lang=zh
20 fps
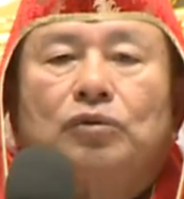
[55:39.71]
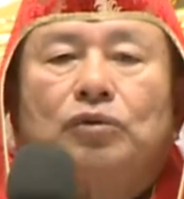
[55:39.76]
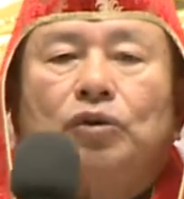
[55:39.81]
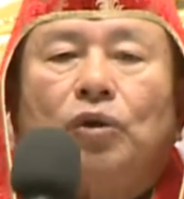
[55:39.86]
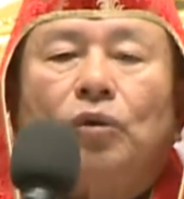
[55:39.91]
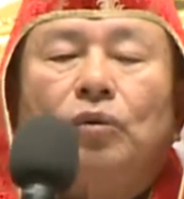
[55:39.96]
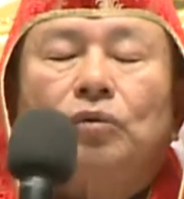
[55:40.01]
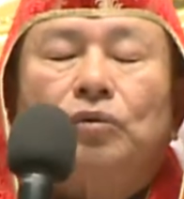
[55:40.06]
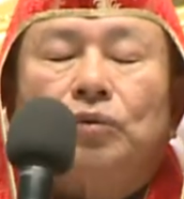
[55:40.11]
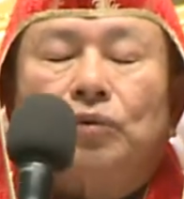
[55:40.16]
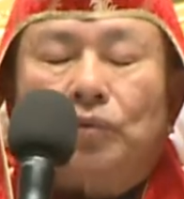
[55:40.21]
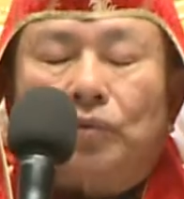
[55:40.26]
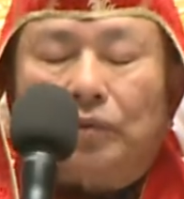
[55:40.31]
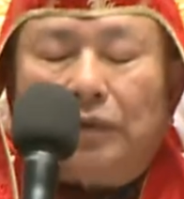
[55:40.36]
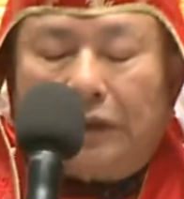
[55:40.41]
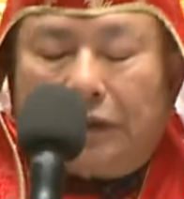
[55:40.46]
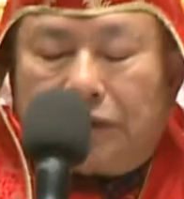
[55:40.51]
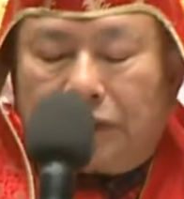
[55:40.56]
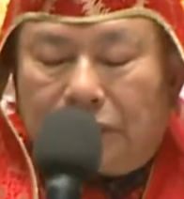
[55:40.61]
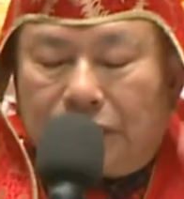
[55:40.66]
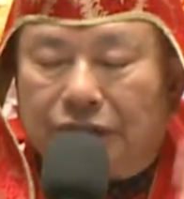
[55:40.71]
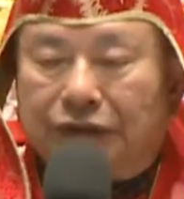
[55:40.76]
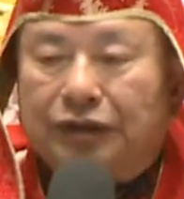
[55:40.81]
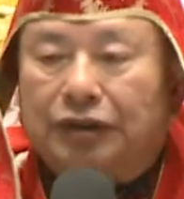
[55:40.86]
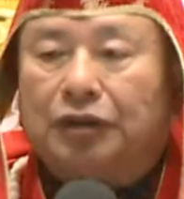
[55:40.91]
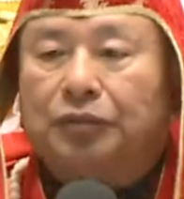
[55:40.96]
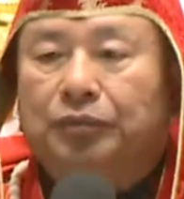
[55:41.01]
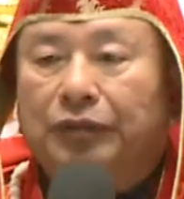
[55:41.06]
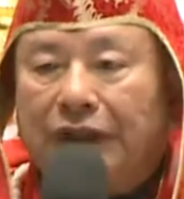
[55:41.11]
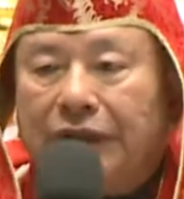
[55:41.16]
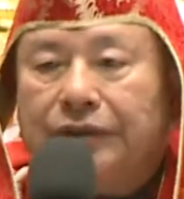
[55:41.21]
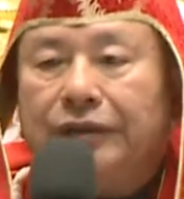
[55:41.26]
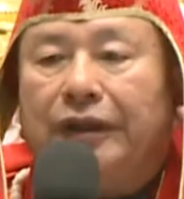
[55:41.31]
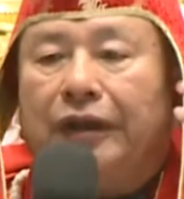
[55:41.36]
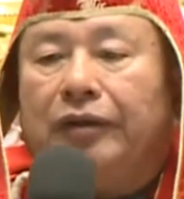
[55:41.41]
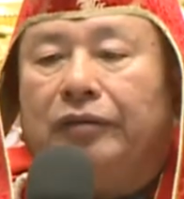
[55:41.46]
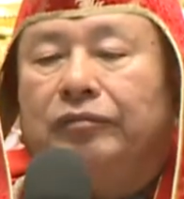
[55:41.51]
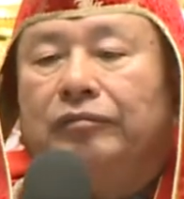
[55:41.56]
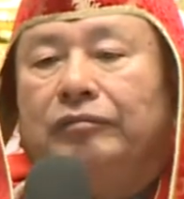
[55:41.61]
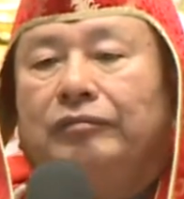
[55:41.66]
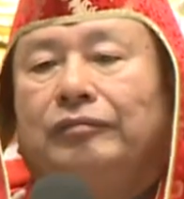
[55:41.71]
充足你自己的名点，